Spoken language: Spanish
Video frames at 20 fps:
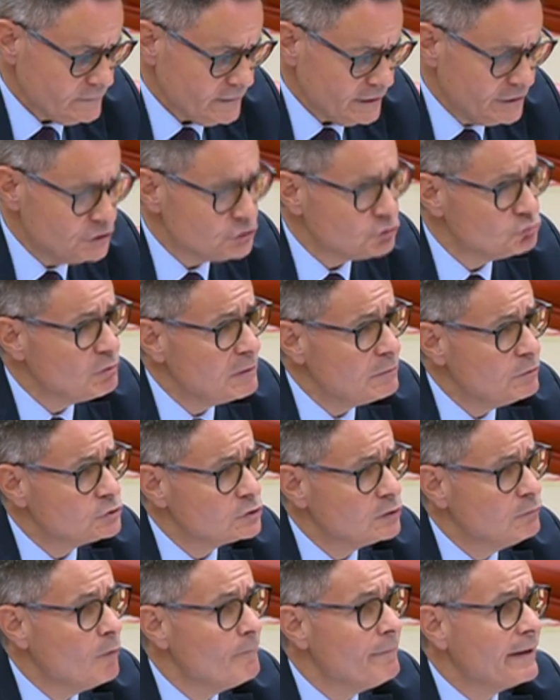y esto es nuevo,
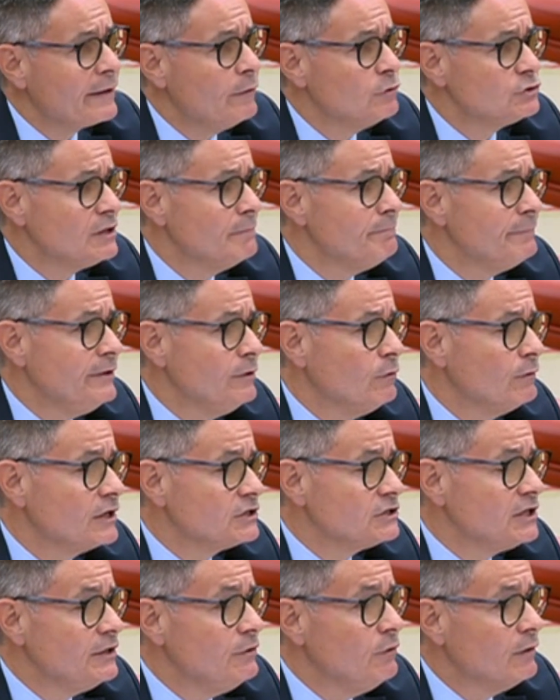es como un pequeño champiñón
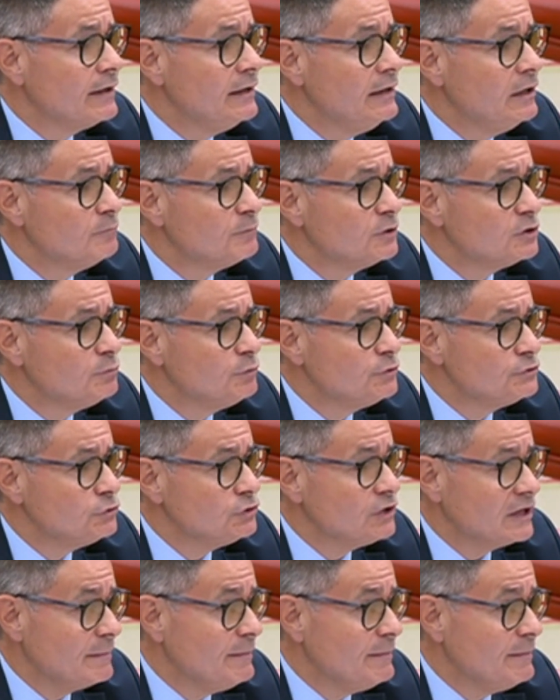que ha salido aquí en los presupuestos,